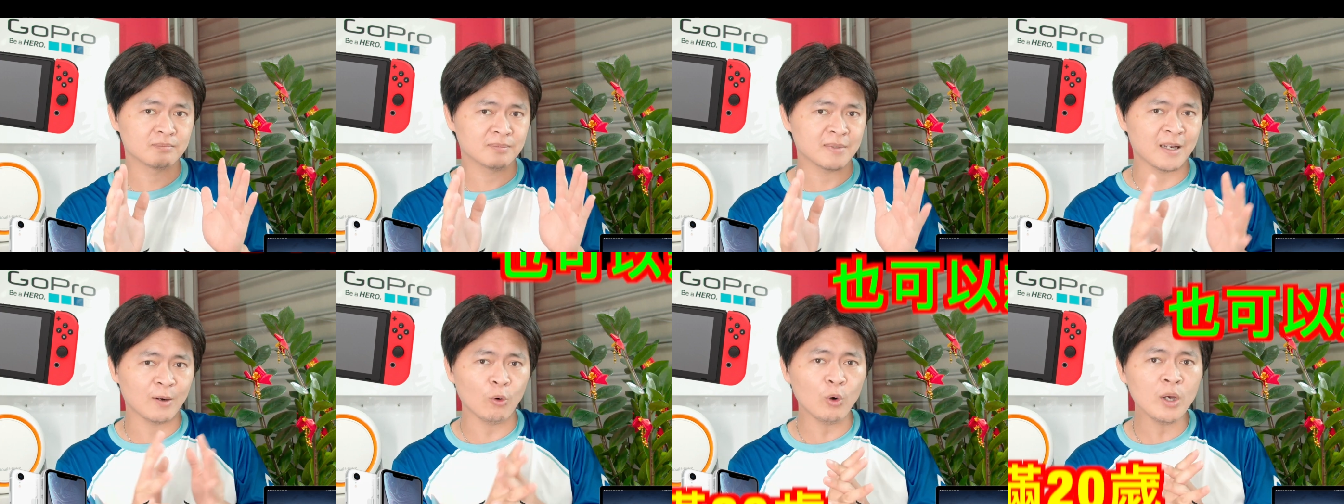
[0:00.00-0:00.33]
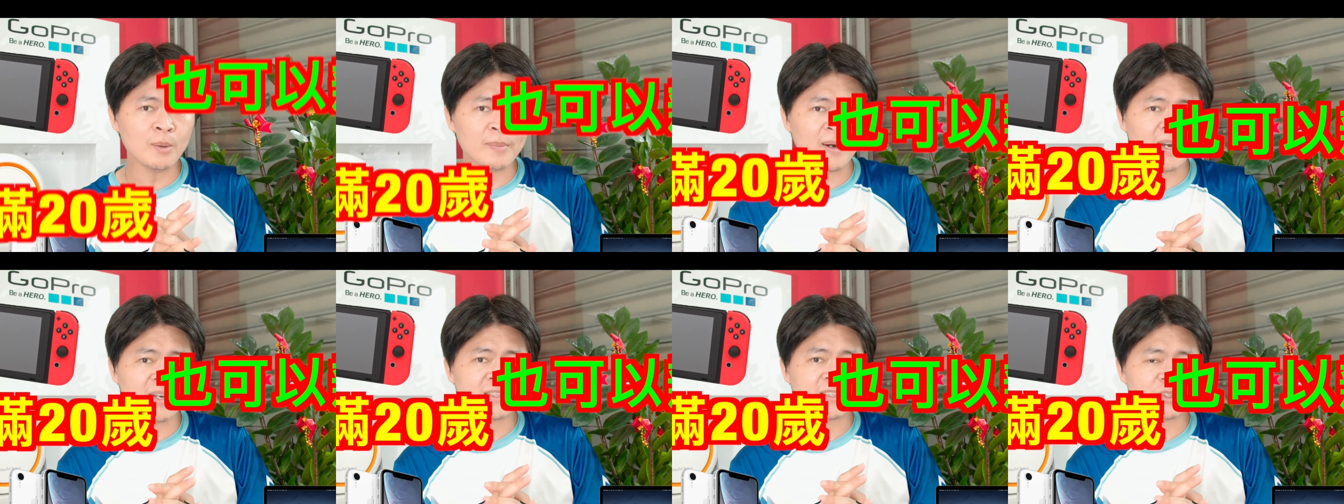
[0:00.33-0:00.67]
那
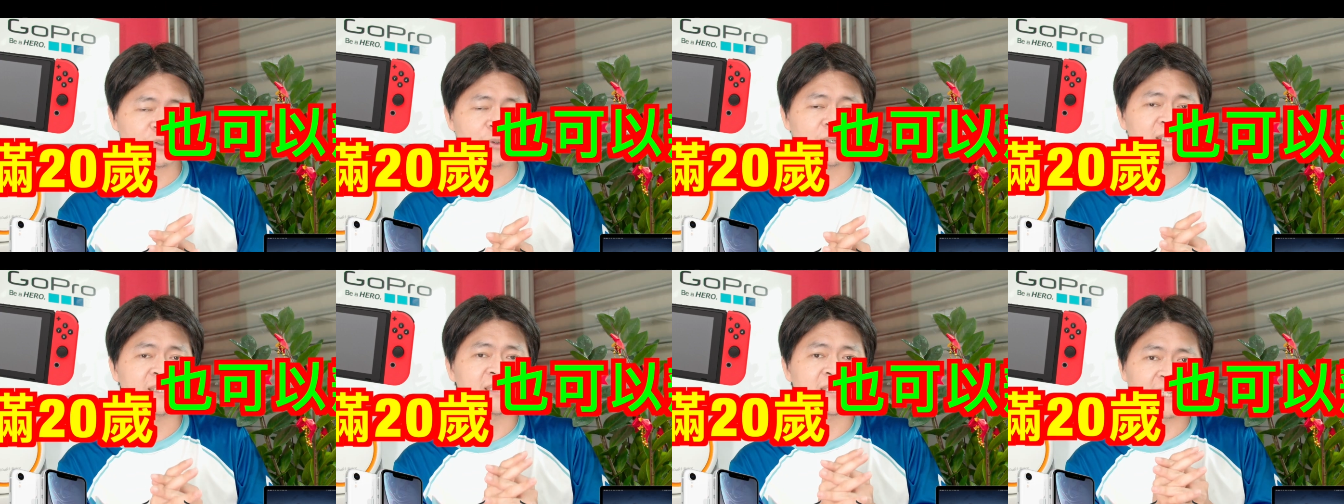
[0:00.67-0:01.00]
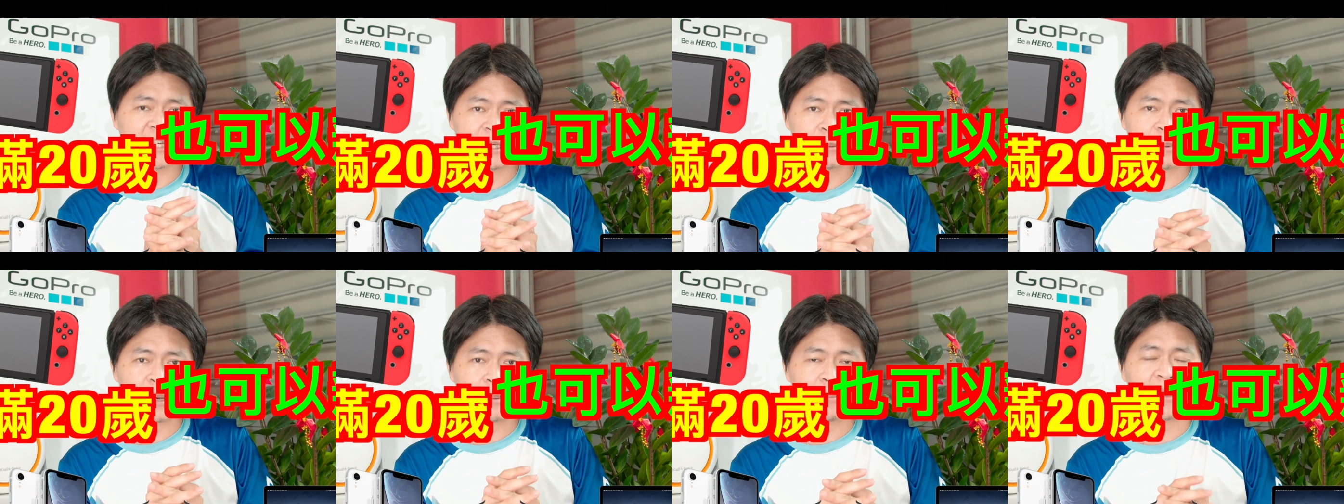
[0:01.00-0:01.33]
未满二十岁
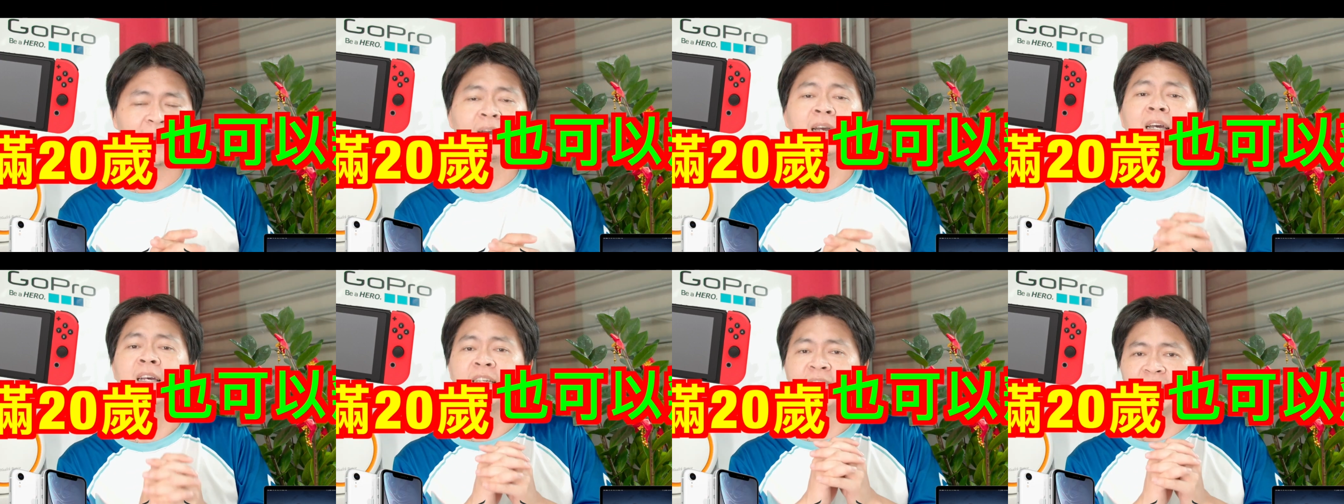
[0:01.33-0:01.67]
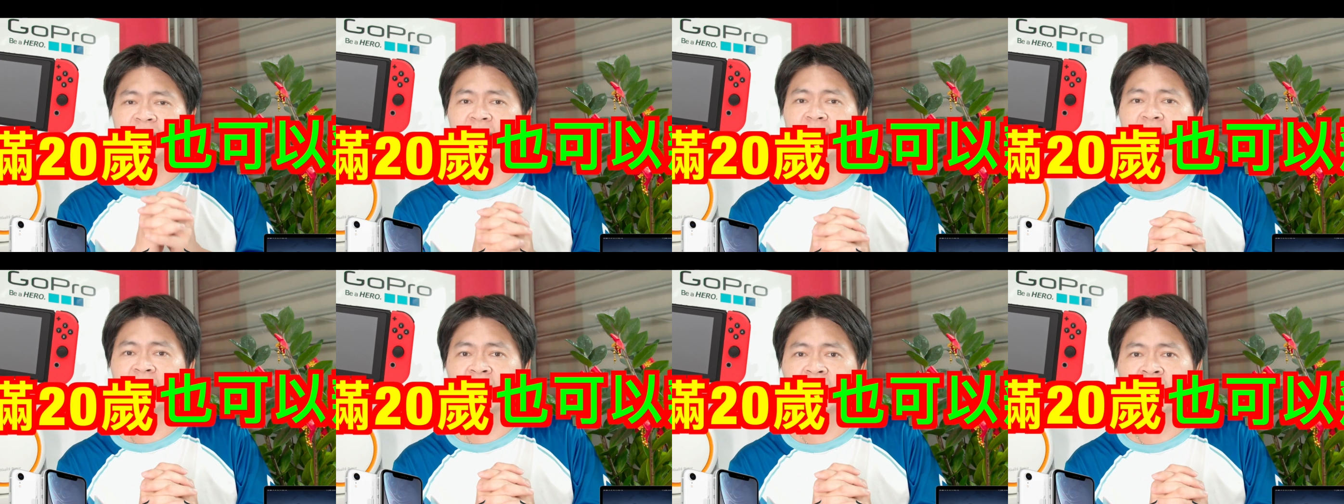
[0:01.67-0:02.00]
可以办吗？
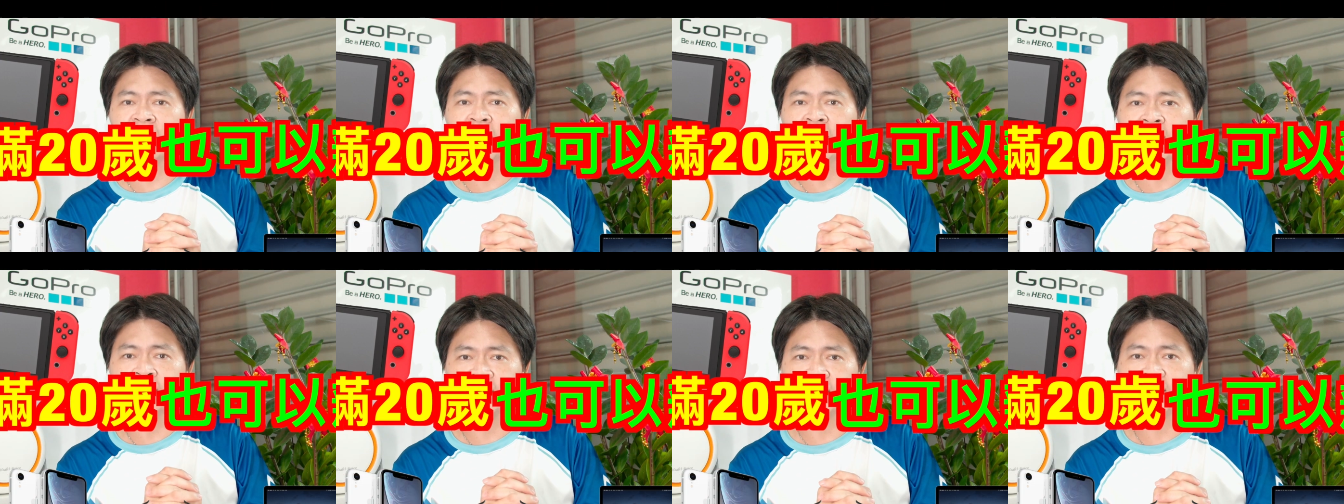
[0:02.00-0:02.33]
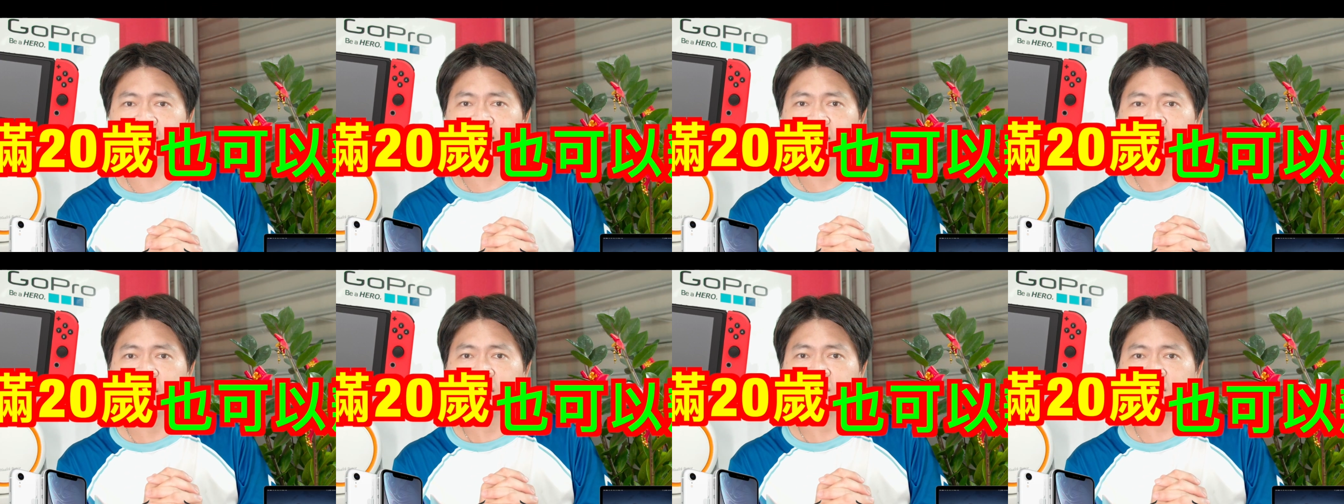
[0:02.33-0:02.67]
也可
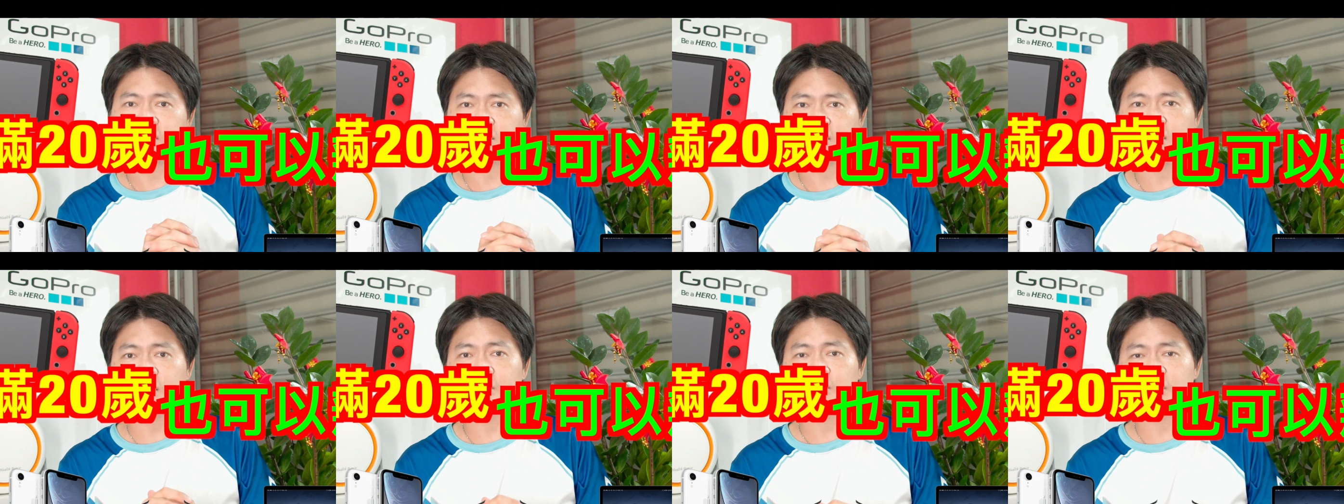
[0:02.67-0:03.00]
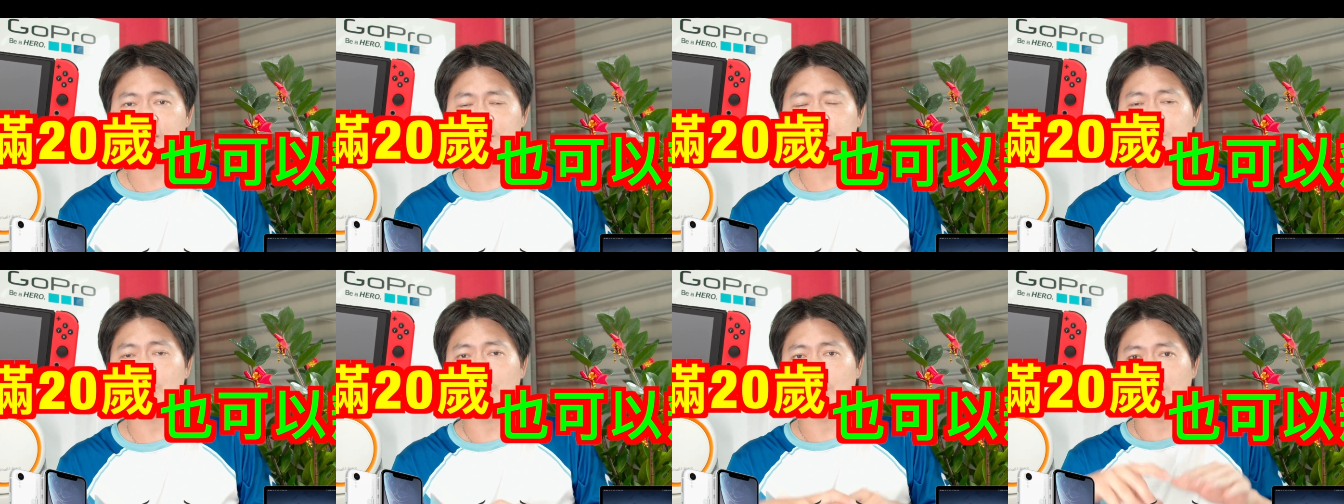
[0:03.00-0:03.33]
以，只要
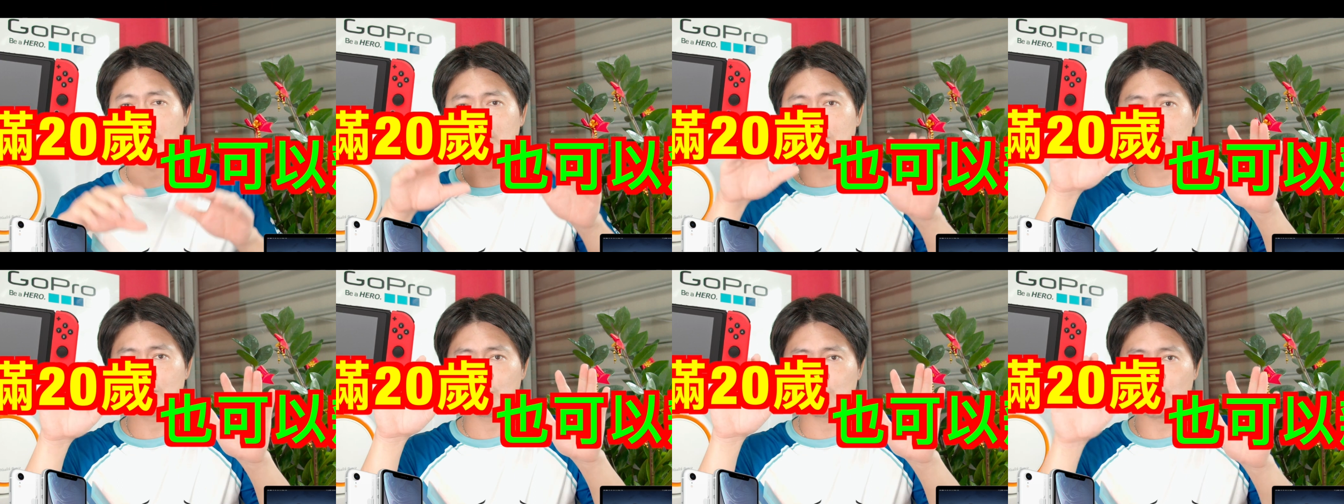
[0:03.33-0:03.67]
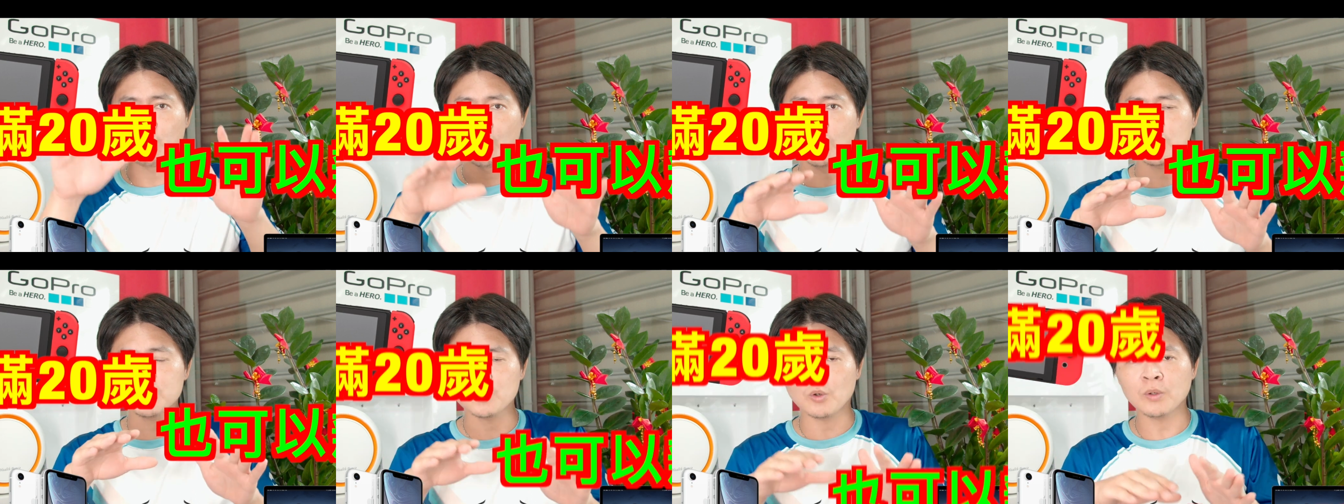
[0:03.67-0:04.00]
您有
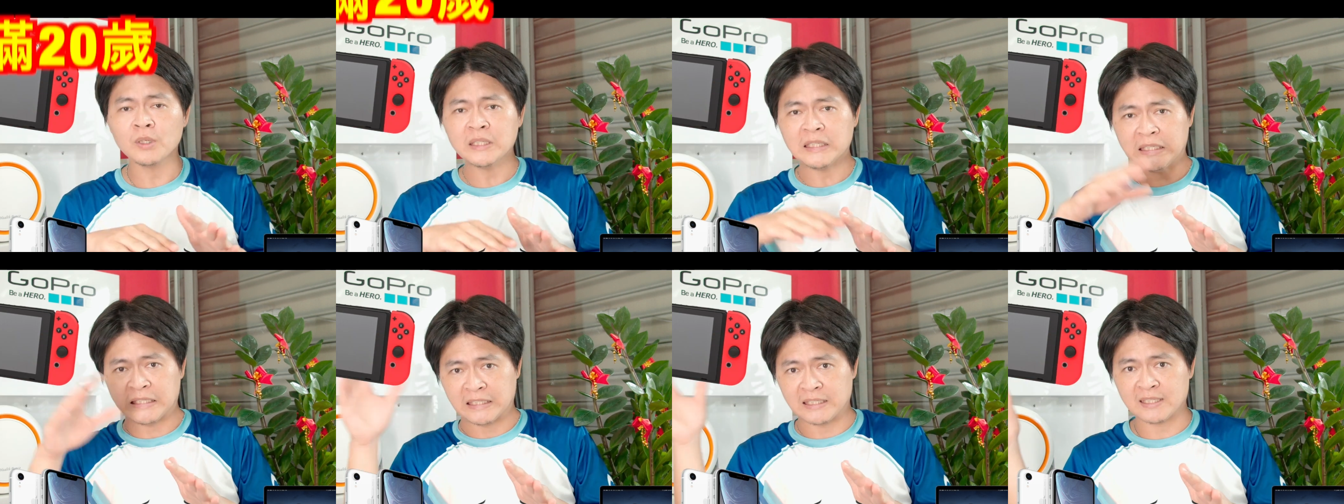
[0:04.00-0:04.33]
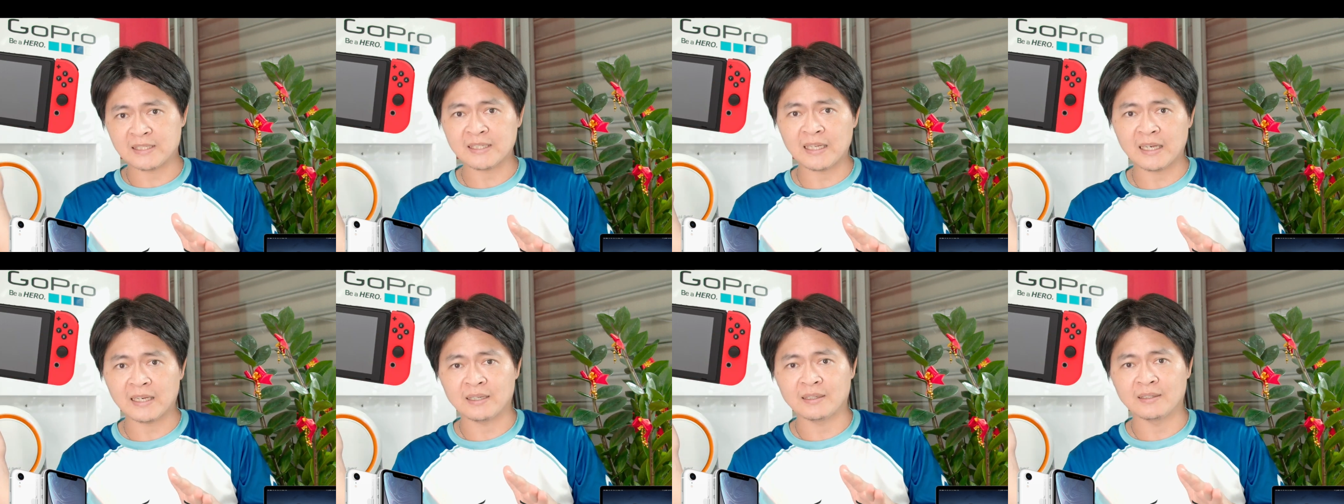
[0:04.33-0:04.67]
国中以
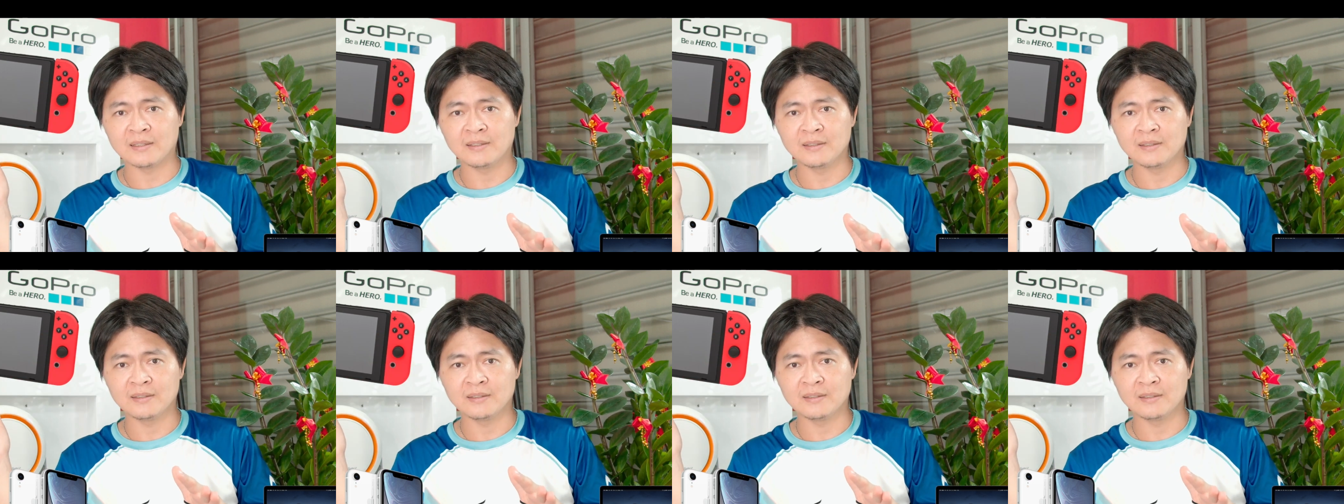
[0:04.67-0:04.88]
上、